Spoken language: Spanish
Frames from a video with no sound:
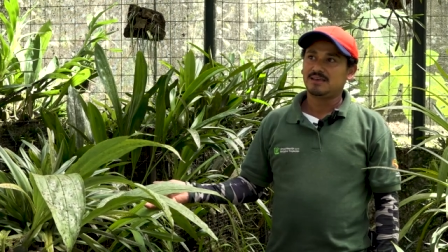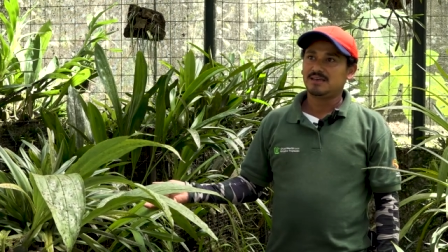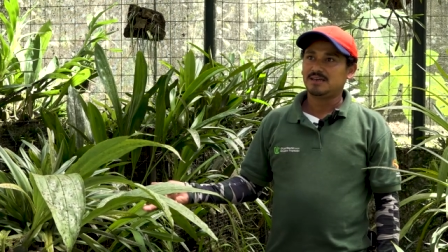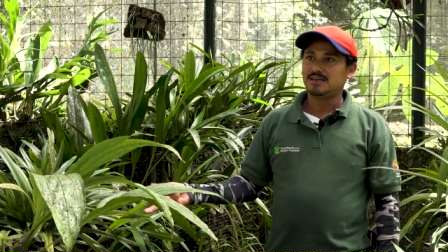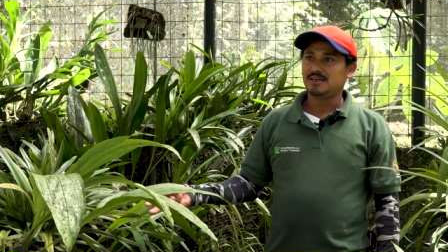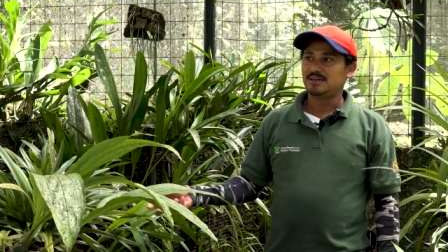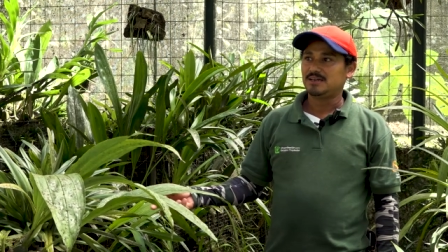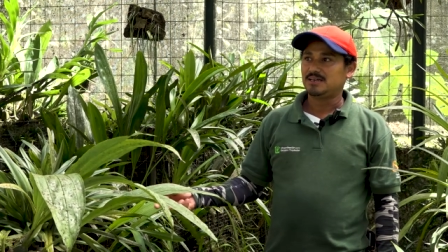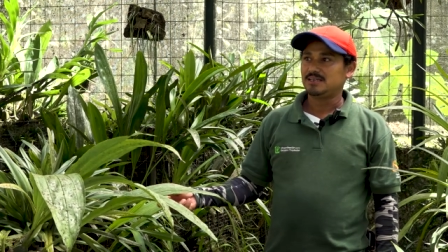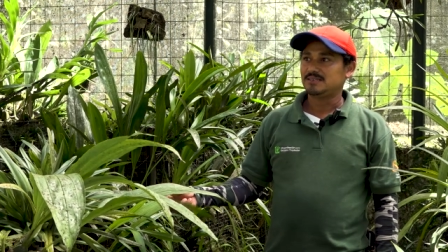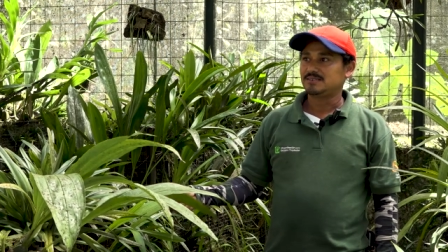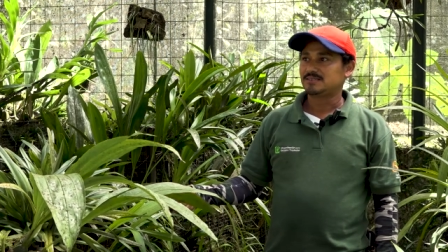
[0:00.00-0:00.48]

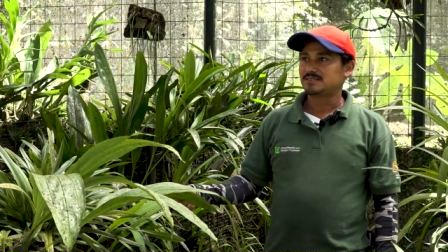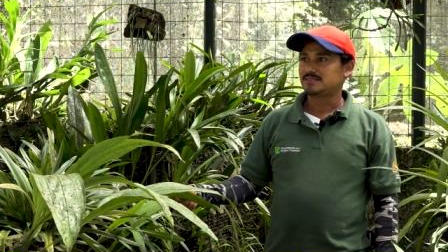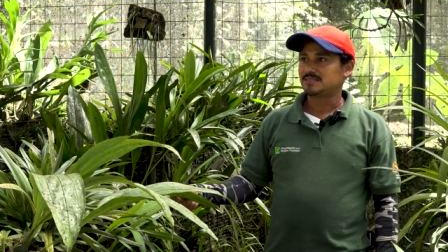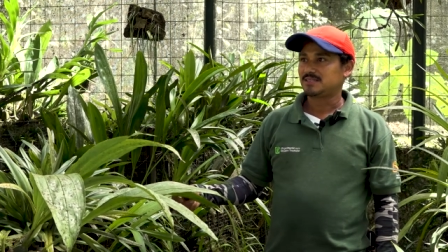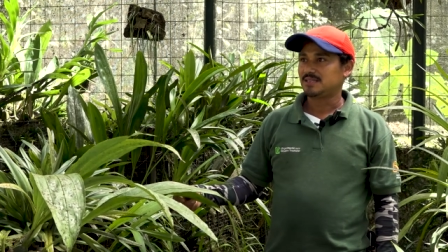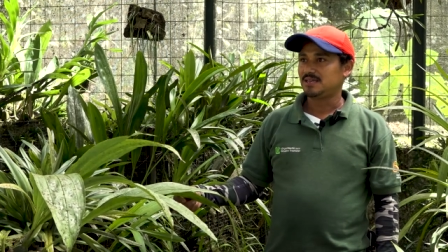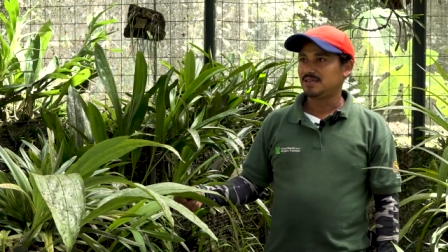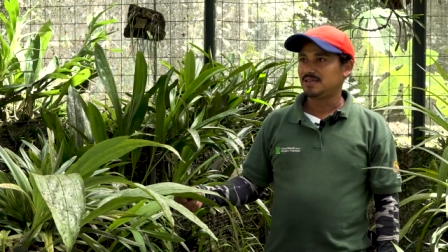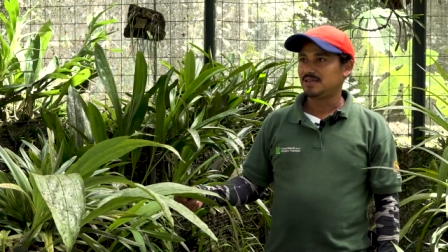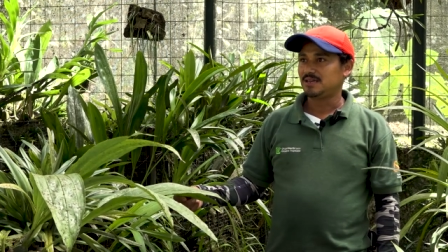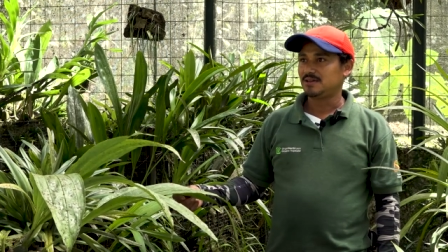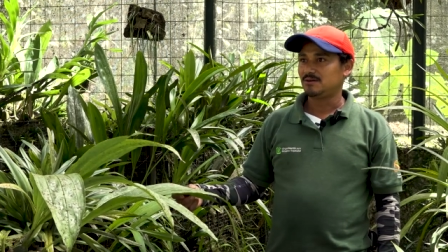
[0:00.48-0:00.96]

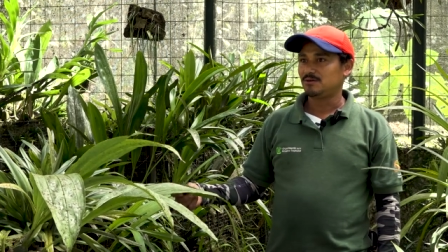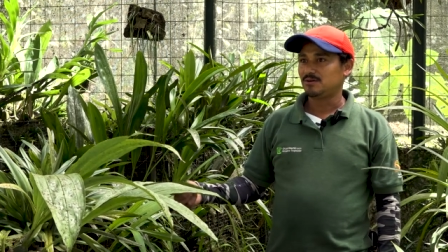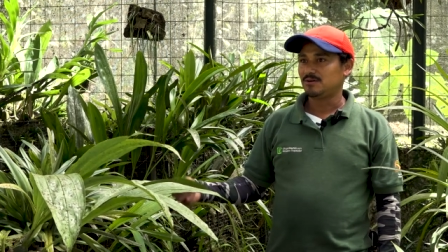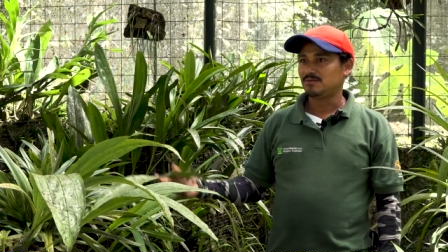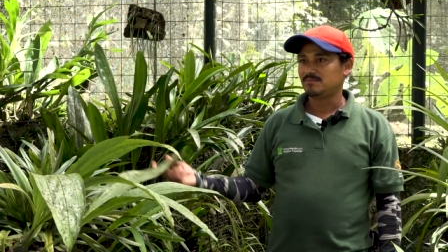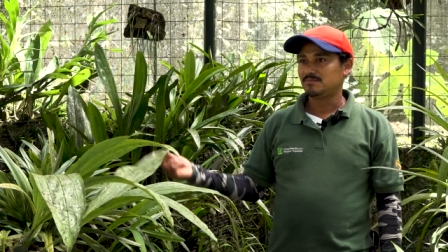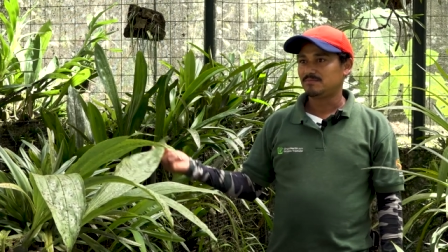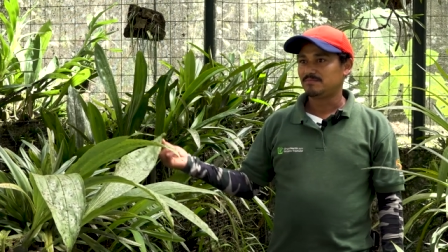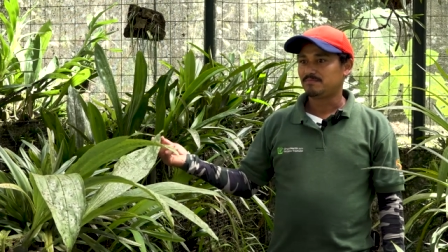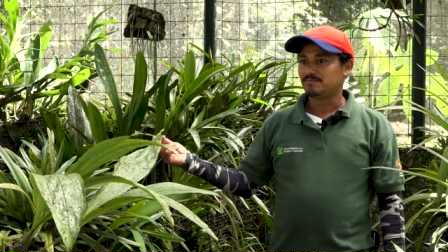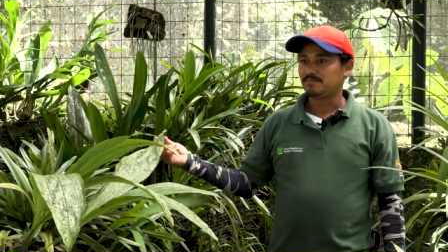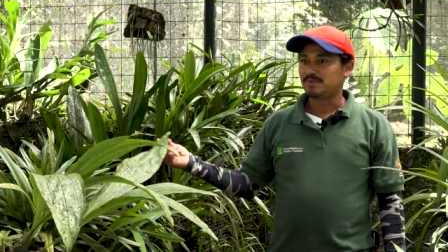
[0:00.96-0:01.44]
este,
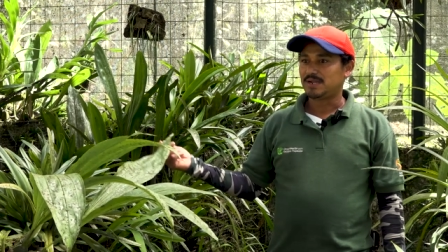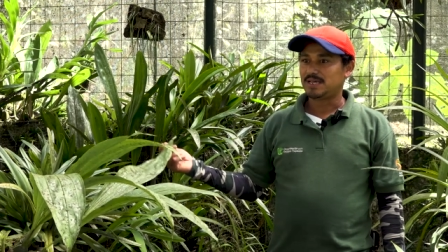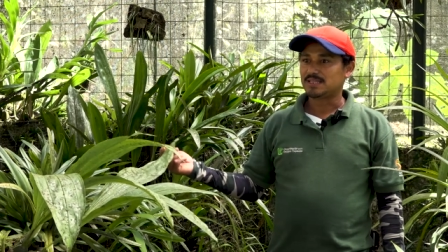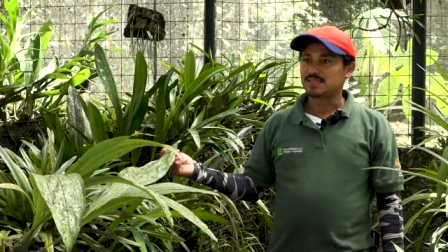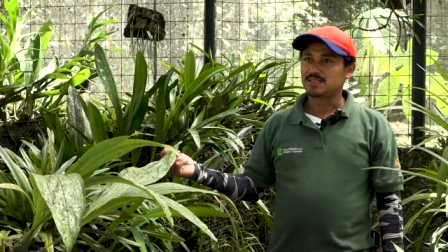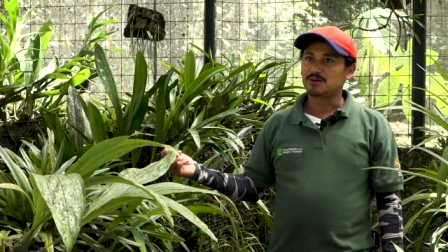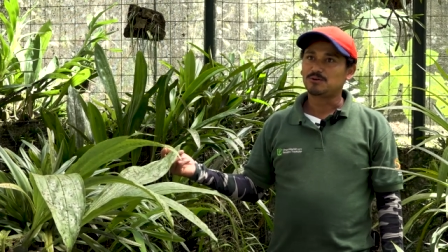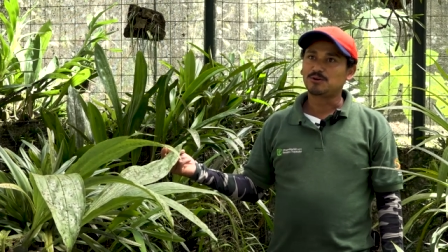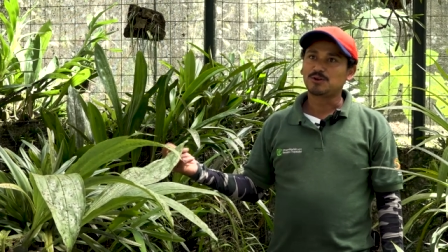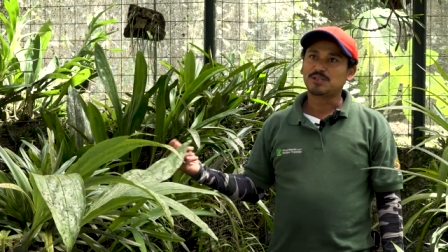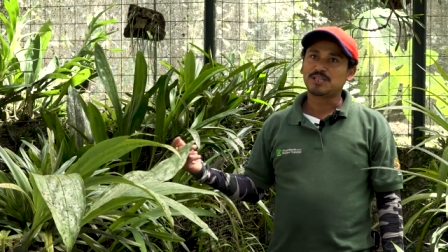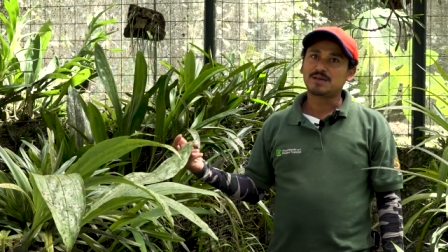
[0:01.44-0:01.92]

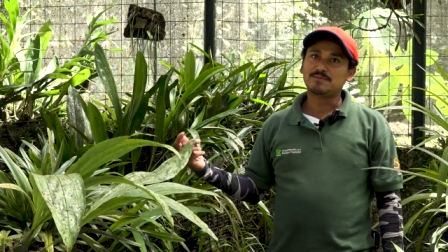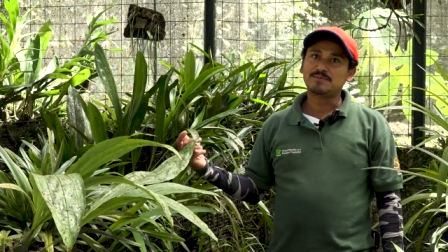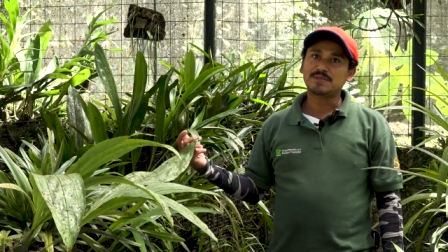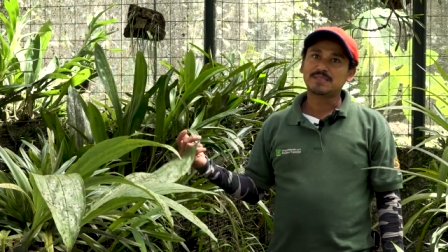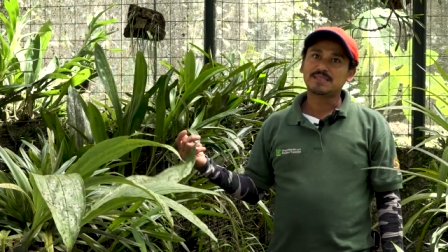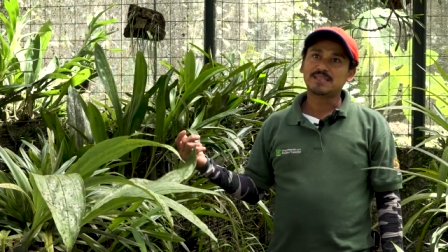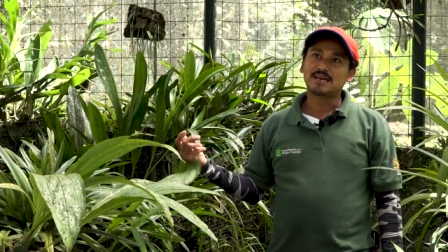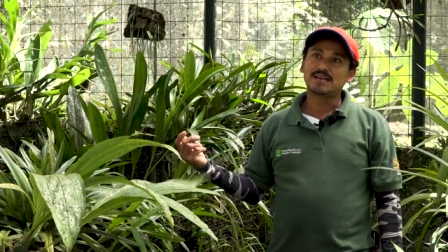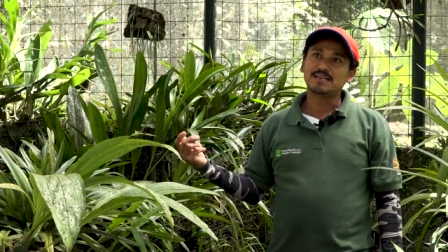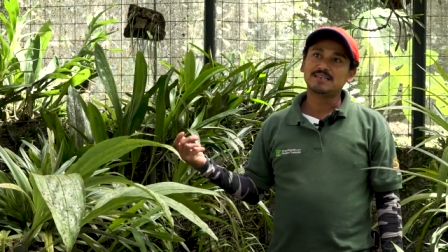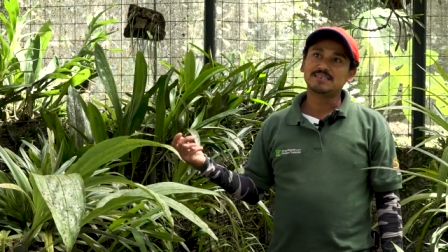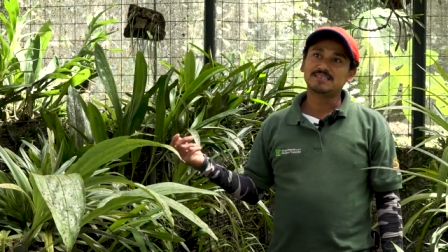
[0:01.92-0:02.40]
plantas
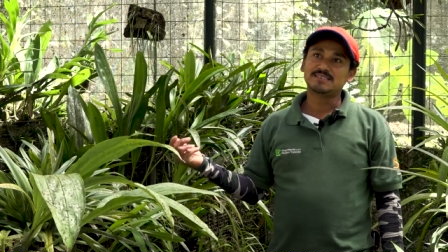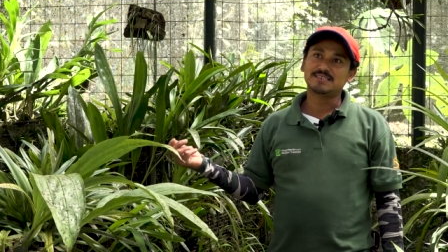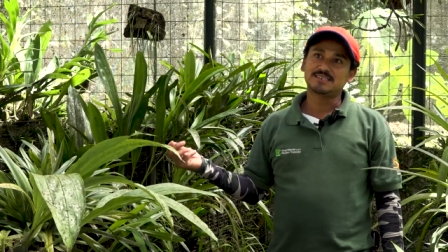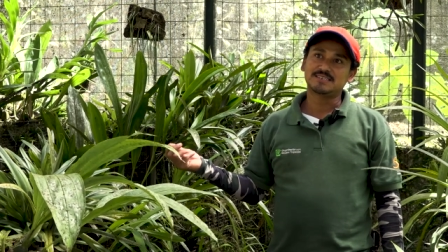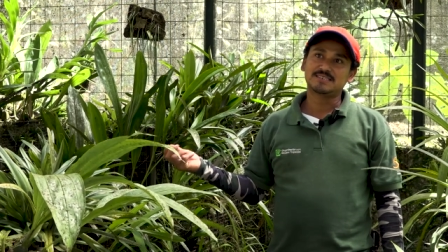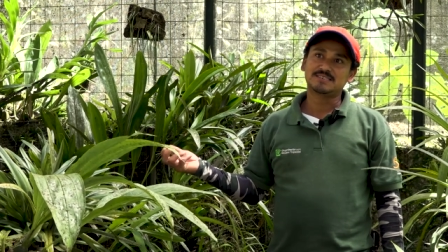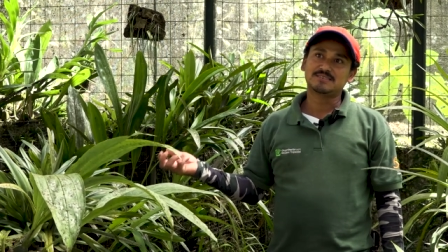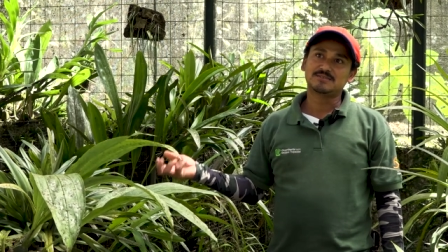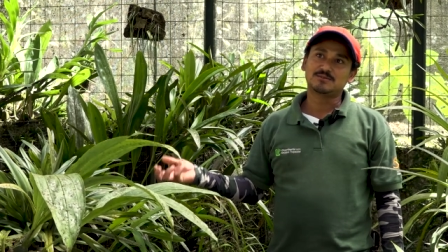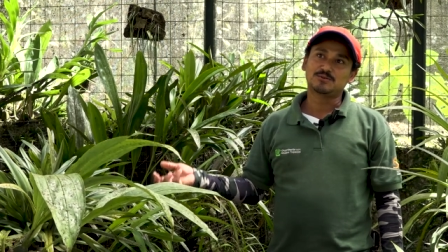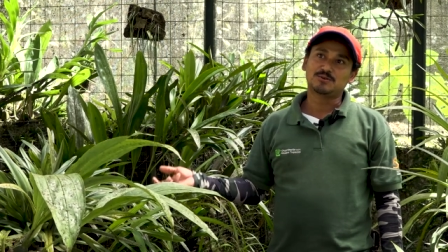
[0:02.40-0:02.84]
ornamentales es